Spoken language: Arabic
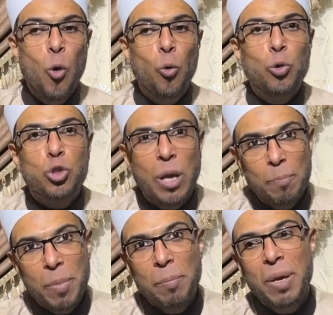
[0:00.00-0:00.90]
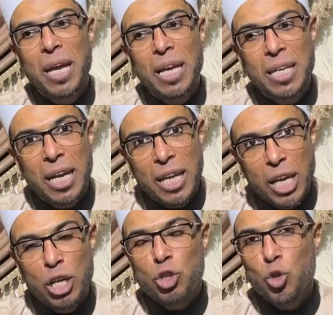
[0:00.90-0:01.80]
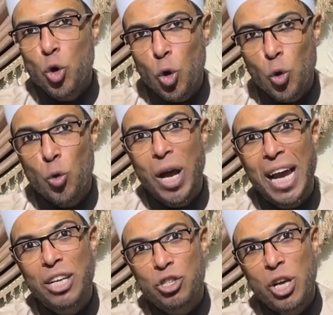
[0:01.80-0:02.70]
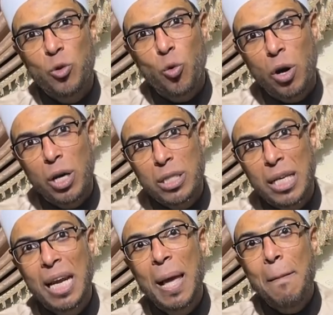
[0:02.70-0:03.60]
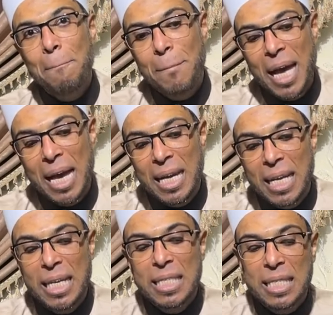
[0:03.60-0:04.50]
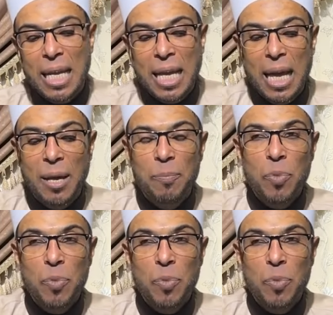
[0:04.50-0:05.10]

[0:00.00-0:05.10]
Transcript: وصمم ان الجيش يخرج علشان يقاتل مانع الزكاه